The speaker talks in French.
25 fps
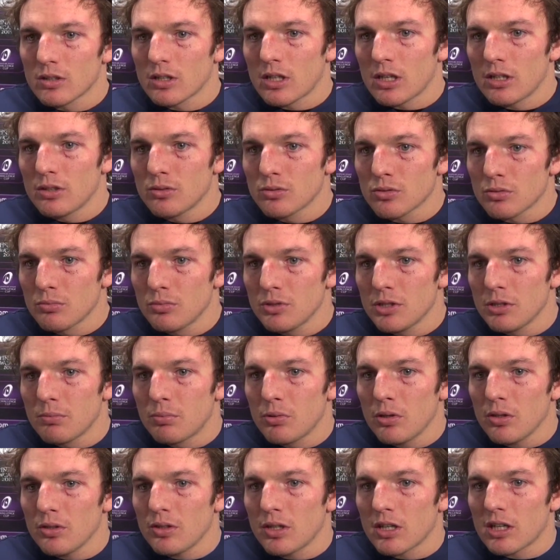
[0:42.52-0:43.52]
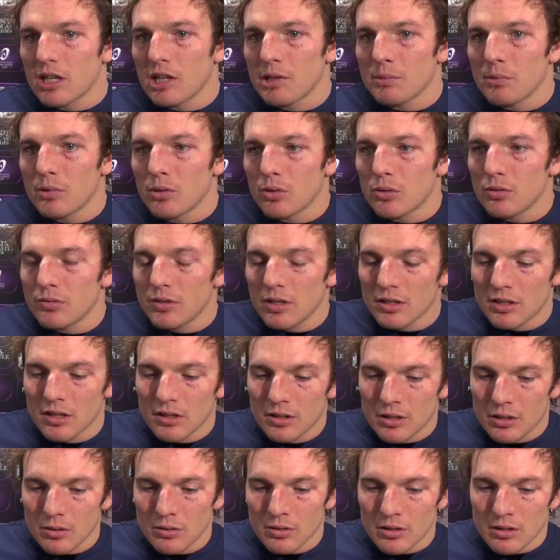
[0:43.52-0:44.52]
Quand ils nous ont mis des points, on a quand même relevé la
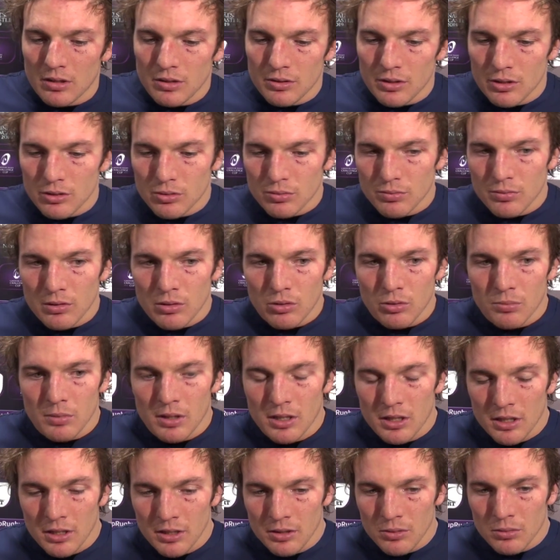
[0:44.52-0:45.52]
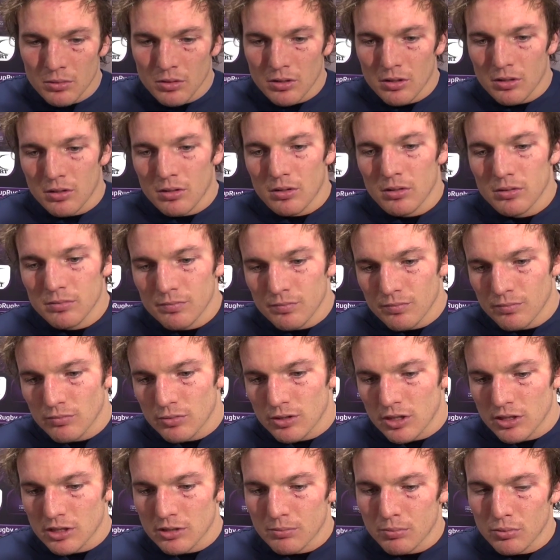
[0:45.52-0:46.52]
tête et on a, a souvent remarqué, donc
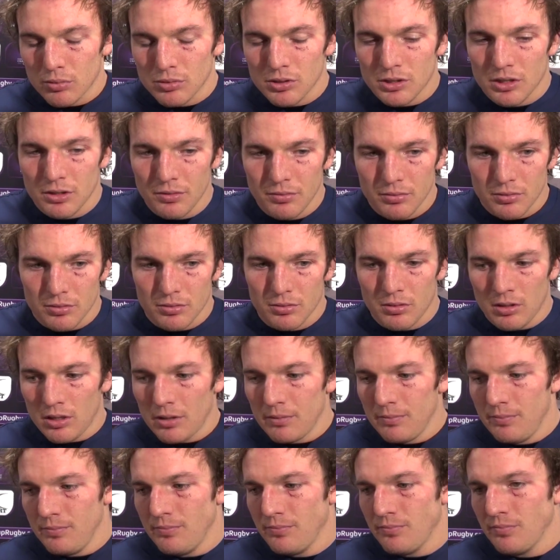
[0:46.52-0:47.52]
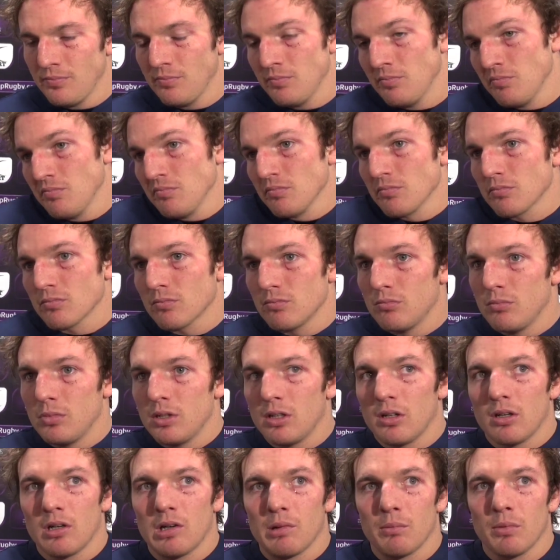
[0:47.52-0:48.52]
ça c'est positif ce soir. Mais,
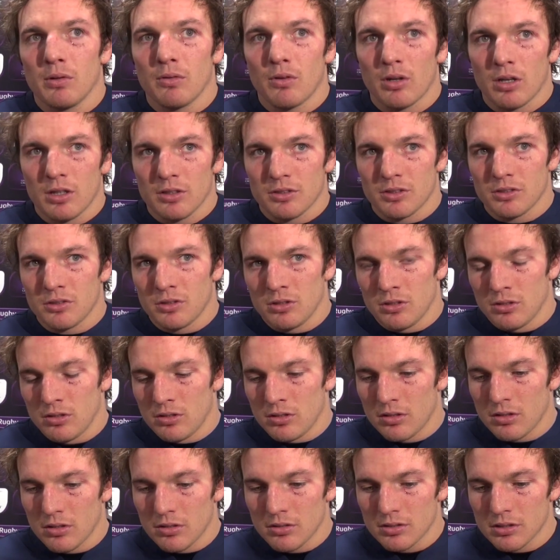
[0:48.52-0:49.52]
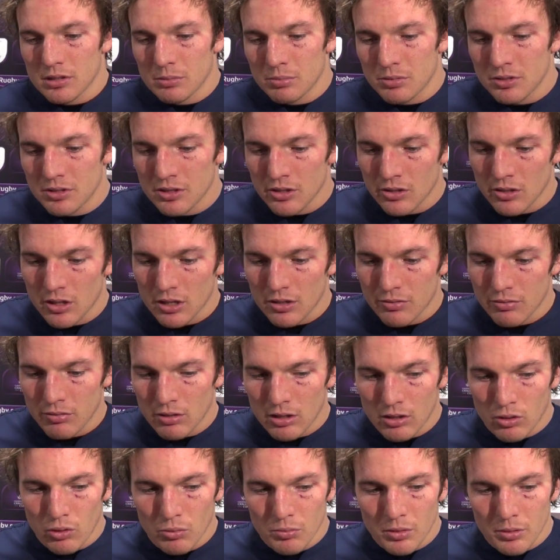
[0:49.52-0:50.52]
voilà, c'est des, petites erreurs qu'il
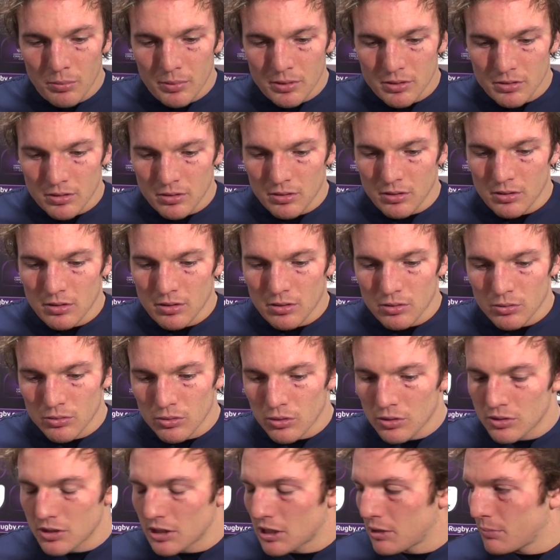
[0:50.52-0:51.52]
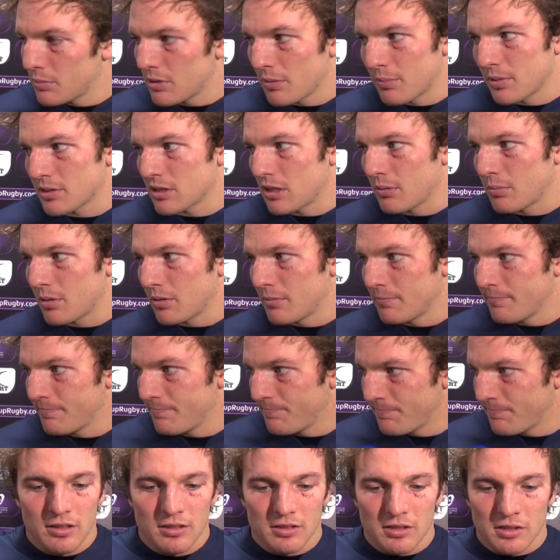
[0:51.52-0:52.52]
faudra gommer parce que contre d'autres équipes ça passera pas.
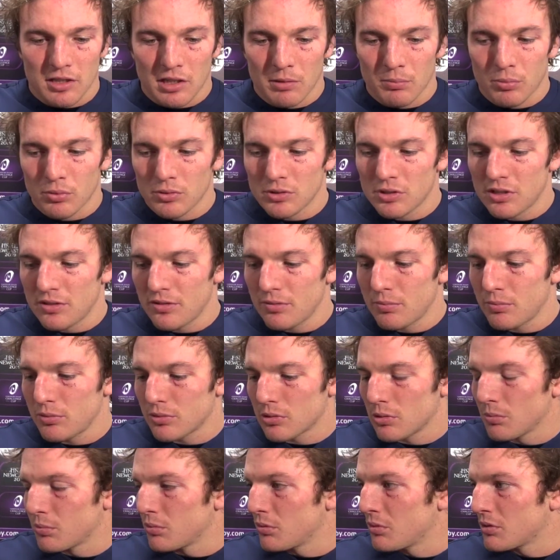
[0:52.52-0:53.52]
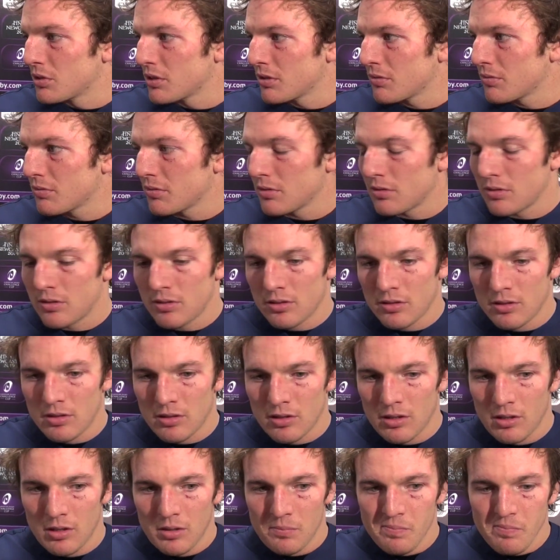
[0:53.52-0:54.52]
C'est très positif, plus que positif.
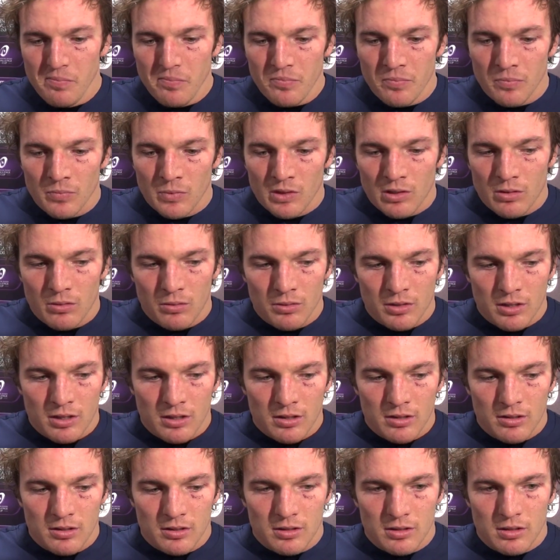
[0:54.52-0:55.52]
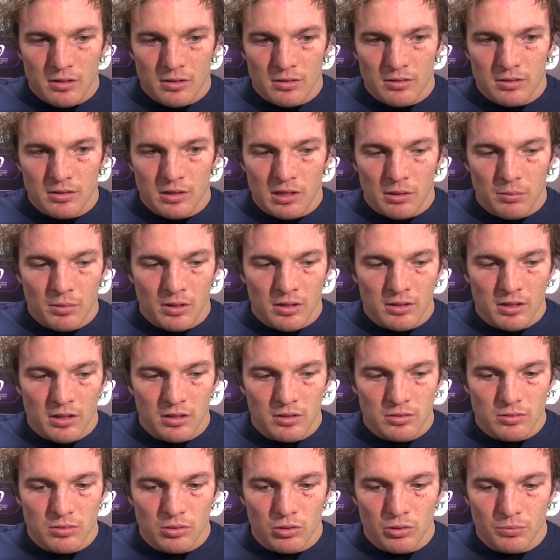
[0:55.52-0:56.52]
On, est très bien rentré
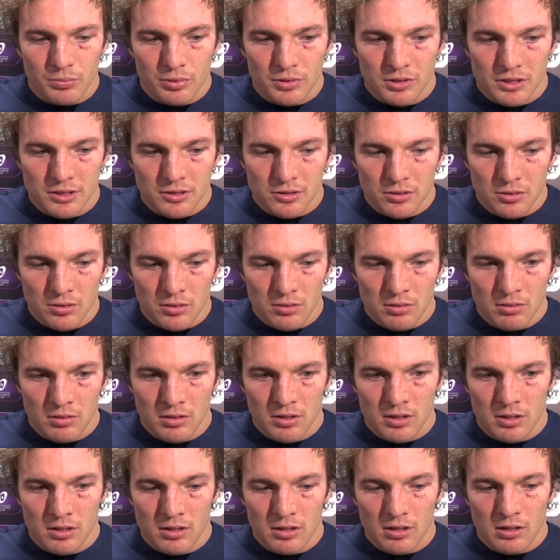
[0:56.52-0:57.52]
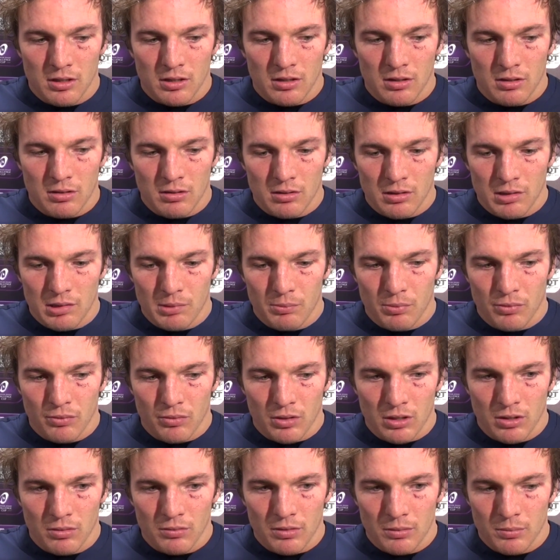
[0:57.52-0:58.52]
dans cette compétition euh, et, puis
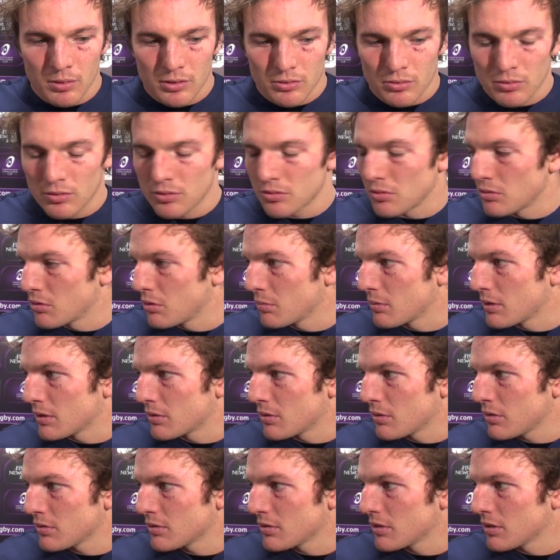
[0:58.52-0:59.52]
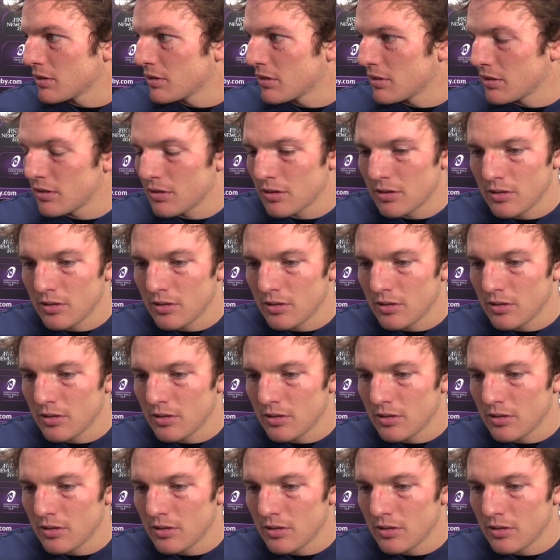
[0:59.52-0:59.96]
voilà, on va basculer sur le top 14 euh,